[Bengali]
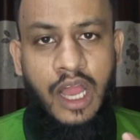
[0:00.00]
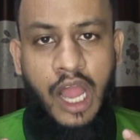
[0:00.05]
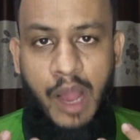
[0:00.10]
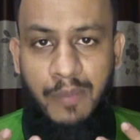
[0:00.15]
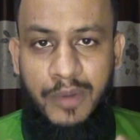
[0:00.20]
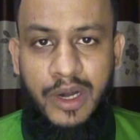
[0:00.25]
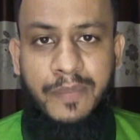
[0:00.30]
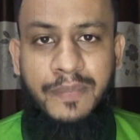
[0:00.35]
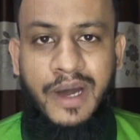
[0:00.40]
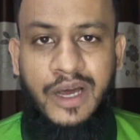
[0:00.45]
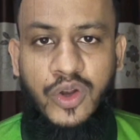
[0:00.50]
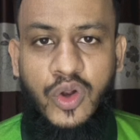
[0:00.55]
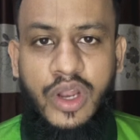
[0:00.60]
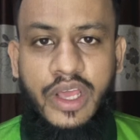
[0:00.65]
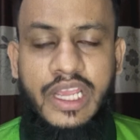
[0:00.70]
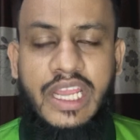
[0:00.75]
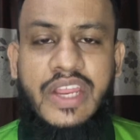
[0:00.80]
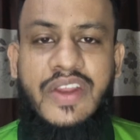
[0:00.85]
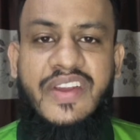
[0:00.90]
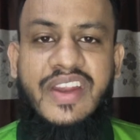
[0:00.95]
আমার ভালো
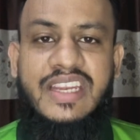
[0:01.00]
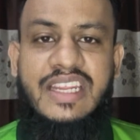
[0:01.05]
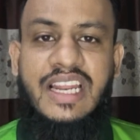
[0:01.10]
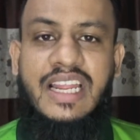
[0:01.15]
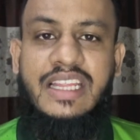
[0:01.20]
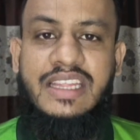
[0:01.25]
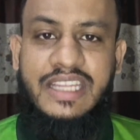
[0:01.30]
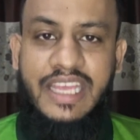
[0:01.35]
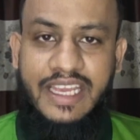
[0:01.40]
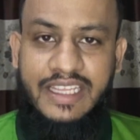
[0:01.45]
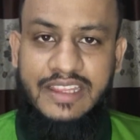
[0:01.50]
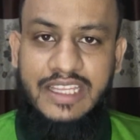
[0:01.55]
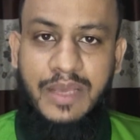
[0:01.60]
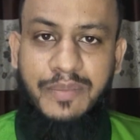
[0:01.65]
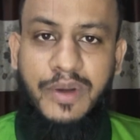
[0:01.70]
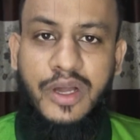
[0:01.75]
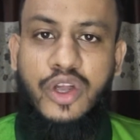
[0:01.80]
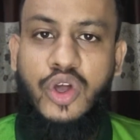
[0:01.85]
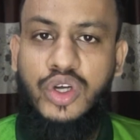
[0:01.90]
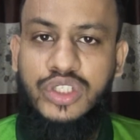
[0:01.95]
লাগে ক্রিকেট খেলা দেখতে
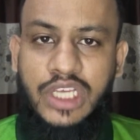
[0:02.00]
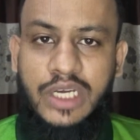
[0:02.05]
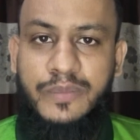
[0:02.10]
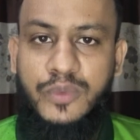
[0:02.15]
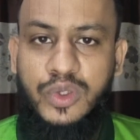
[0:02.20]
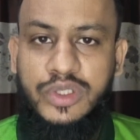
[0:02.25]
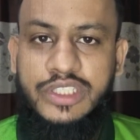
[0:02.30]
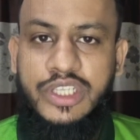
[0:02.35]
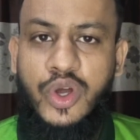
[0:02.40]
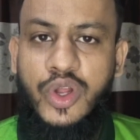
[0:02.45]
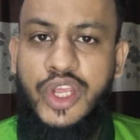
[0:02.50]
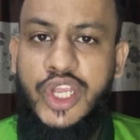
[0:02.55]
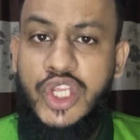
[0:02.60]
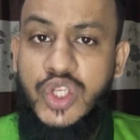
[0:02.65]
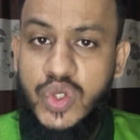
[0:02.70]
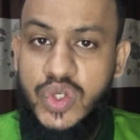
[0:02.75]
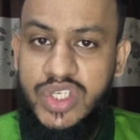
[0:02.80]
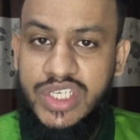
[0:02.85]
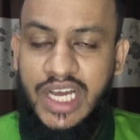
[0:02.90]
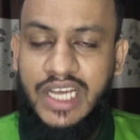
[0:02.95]
বা কথা বলতে অনেক
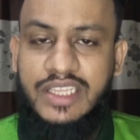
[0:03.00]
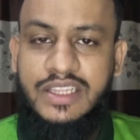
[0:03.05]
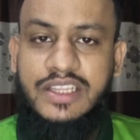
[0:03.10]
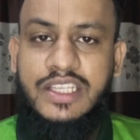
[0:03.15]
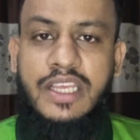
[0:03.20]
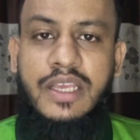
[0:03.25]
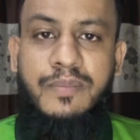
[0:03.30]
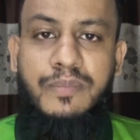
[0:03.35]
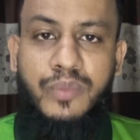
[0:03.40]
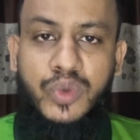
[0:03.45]
কিছু জানতে